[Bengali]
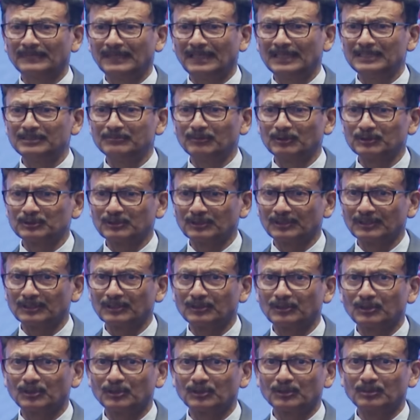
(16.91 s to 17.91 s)
আইন
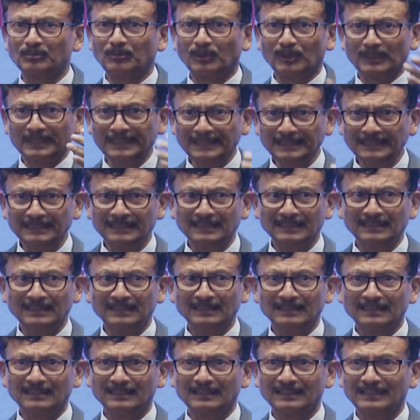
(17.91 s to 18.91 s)
মন্ত্রণালয় কখনো বলে
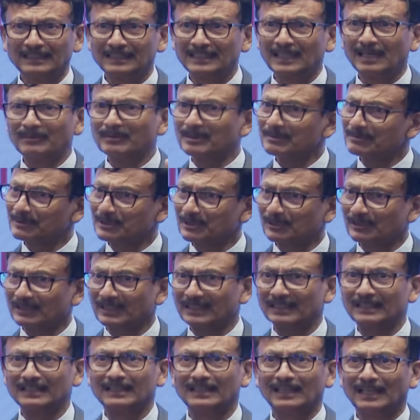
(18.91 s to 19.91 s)
এটা আমার বিষয়
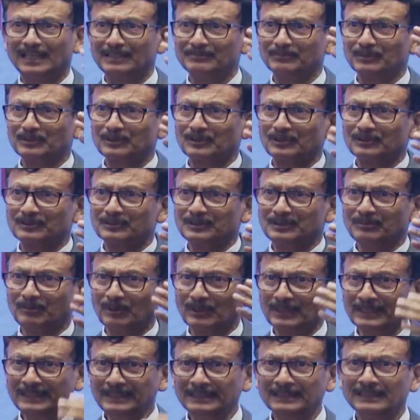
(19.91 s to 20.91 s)
না আইন মন্ত্রণালয় যদি
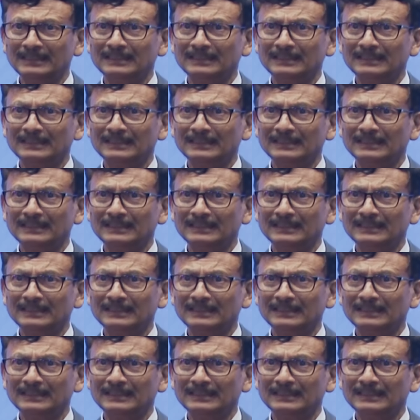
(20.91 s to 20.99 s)
বলে